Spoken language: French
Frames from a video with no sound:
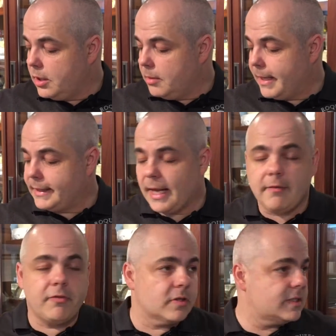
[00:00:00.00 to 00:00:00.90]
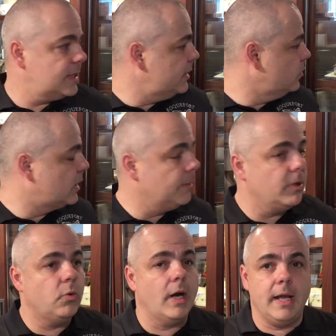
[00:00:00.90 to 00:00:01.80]
ben, il y a un Français, deux
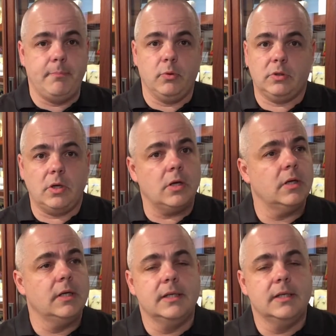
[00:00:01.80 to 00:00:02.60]
Québécois. Et pourtant,